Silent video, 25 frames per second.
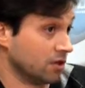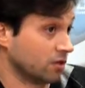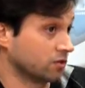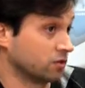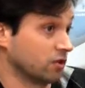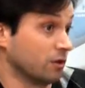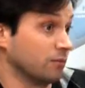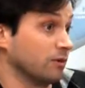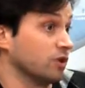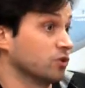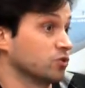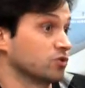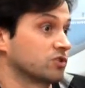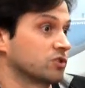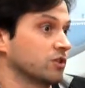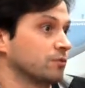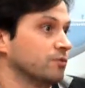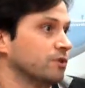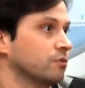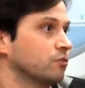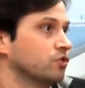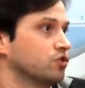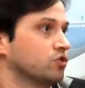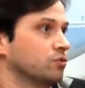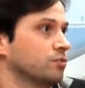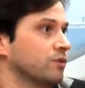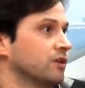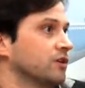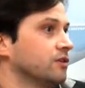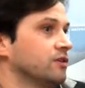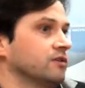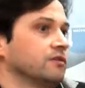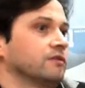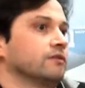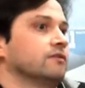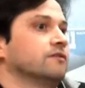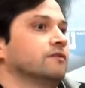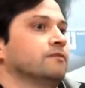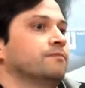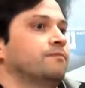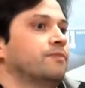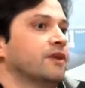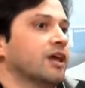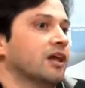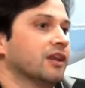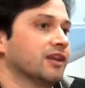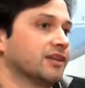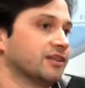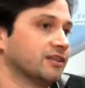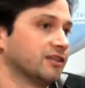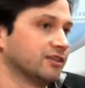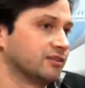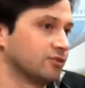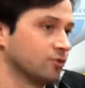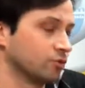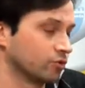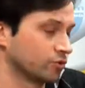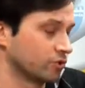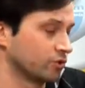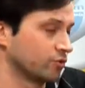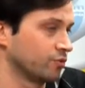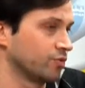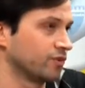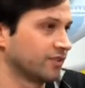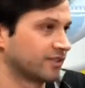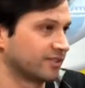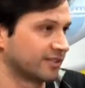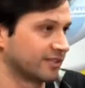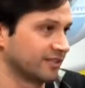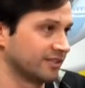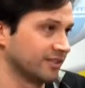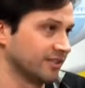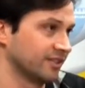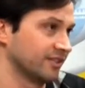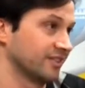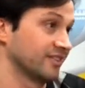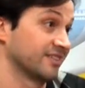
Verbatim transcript: que também não sabia muito bem, ah, para além daquilo que eu conhecia,